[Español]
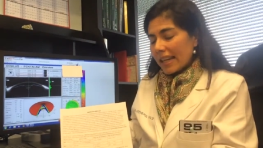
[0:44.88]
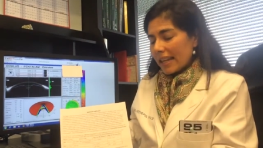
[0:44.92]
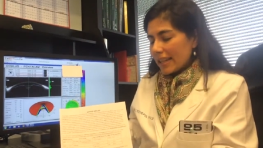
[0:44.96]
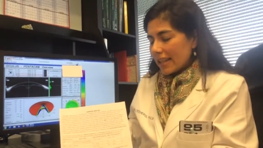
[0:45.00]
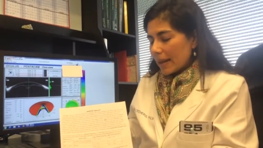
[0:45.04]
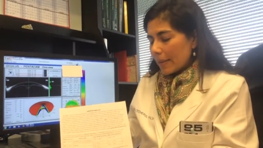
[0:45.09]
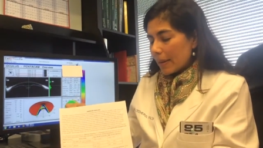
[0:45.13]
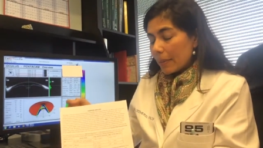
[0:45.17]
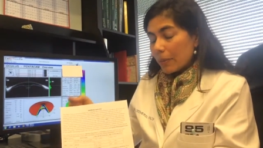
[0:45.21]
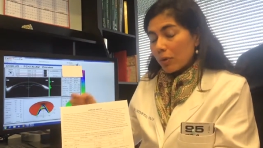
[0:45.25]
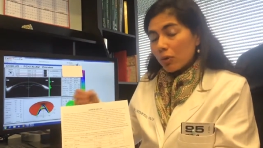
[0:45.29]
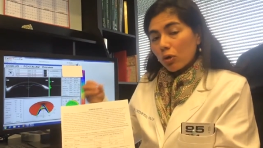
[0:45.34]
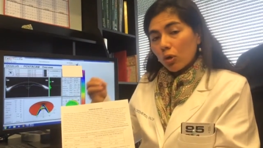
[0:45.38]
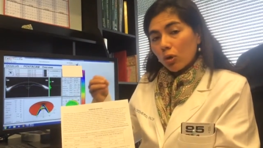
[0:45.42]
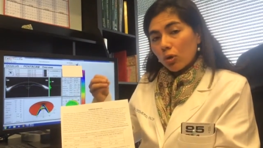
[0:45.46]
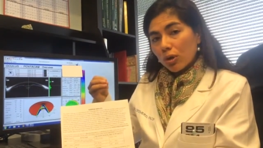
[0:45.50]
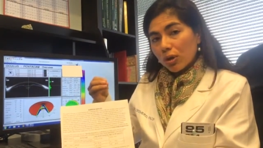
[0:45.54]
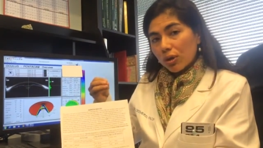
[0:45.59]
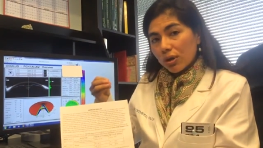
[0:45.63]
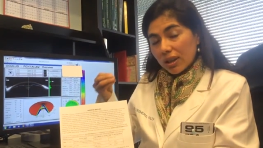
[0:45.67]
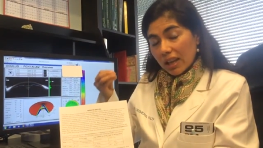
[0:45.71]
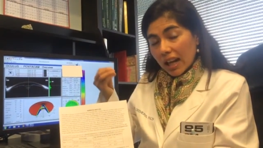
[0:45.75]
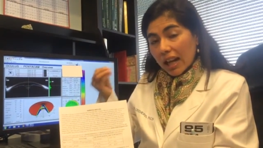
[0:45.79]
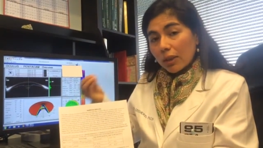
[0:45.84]
y sabemos
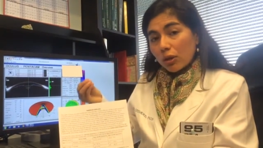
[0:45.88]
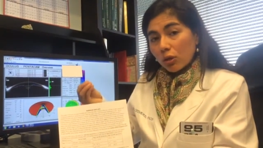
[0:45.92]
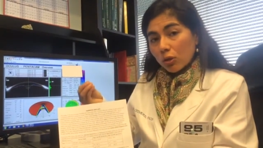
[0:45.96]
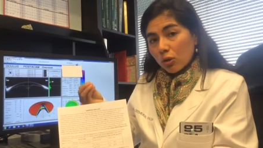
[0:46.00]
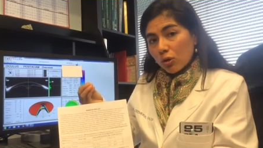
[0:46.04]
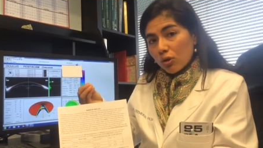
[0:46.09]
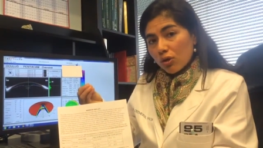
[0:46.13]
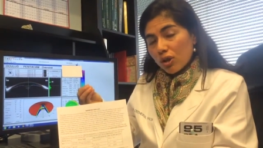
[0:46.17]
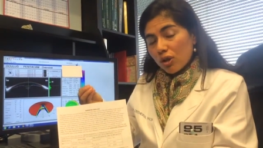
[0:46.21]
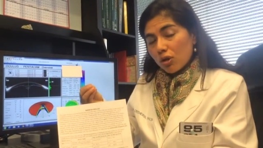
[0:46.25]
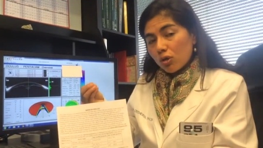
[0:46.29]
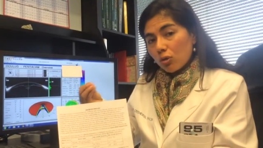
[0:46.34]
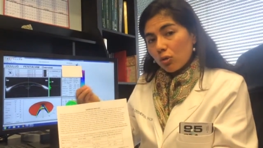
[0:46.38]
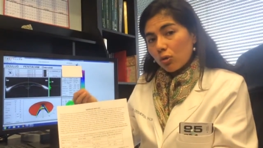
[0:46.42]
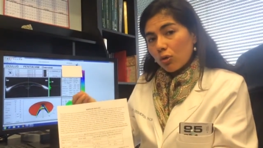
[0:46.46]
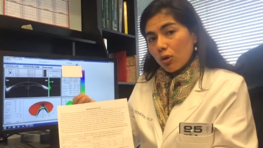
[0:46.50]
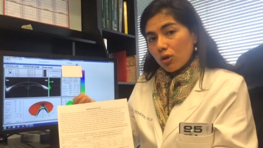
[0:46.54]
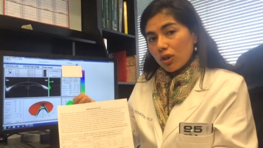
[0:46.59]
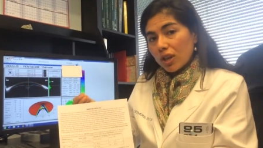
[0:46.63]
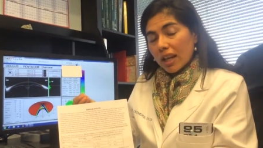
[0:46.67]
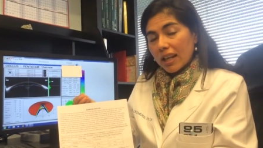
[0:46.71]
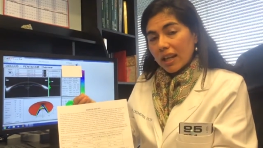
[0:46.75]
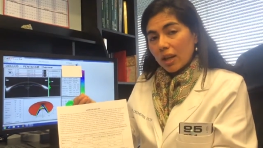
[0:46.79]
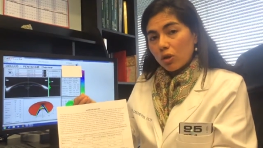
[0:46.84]
con datos,
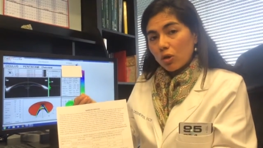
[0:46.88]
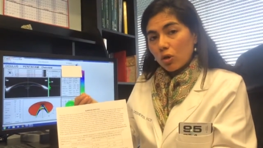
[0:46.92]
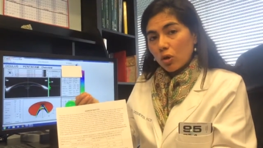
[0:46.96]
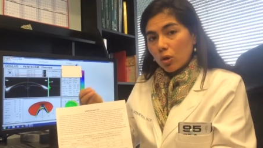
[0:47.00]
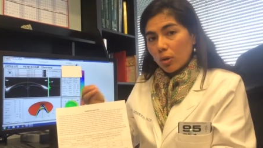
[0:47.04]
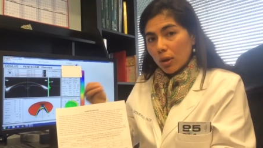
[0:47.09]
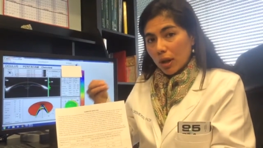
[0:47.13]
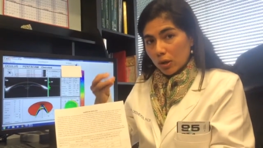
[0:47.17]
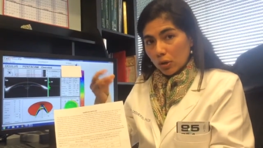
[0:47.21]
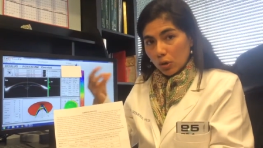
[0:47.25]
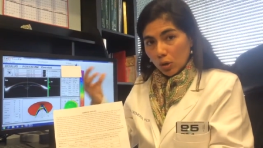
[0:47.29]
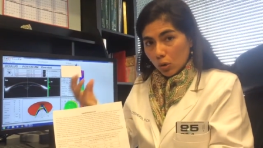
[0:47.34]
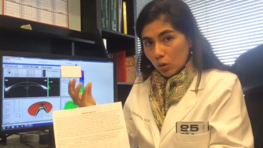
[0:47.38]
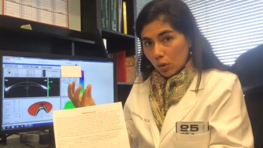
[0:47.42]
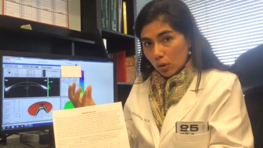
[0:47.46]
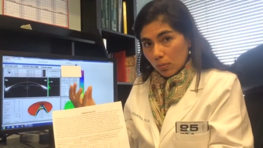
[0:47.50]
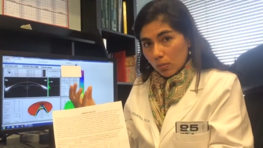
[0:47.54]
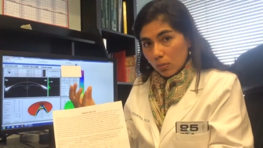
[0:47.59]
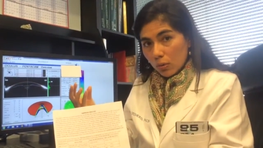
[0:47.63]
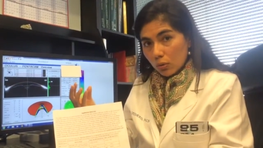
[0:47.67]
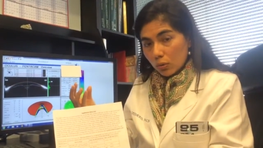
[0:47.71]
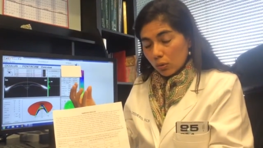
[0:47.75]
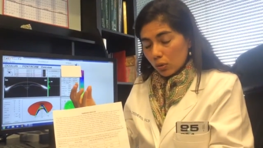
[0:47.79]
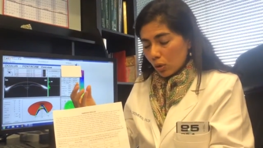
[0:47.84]
estudios que han hecho en todo
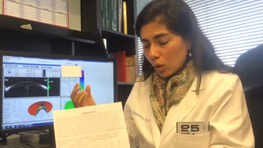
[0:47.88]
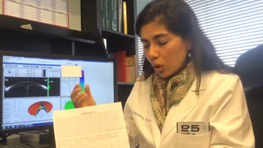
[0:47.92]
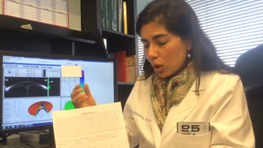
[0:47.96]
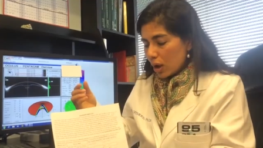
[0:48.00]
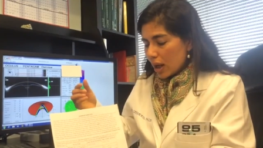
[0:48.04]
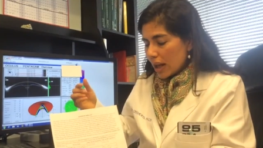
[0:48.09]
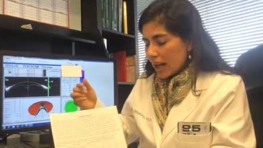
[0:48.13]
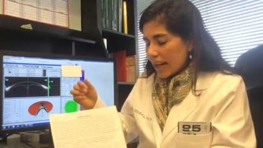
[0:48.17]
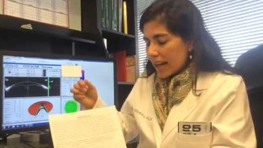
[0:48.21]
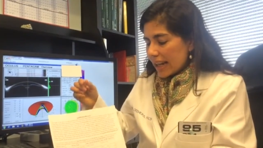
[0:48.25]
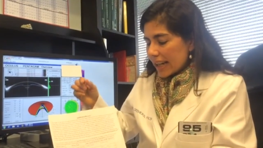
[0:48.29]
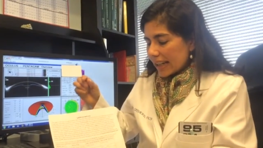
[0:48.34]
el mundo,